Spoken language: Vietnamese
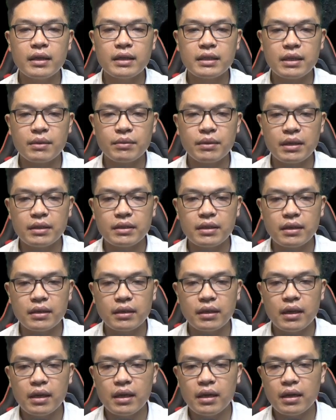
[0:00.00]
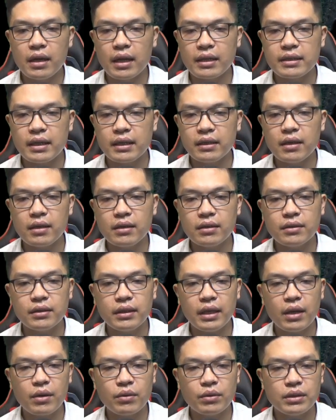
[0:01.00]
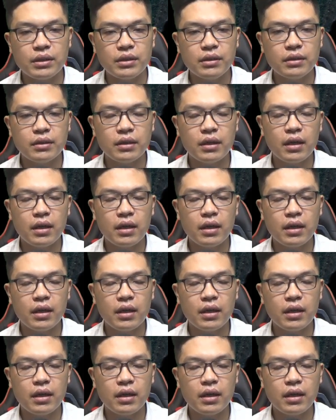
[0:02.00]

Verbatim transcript: Sao tự dưng lại dính tới thư yêu chứ?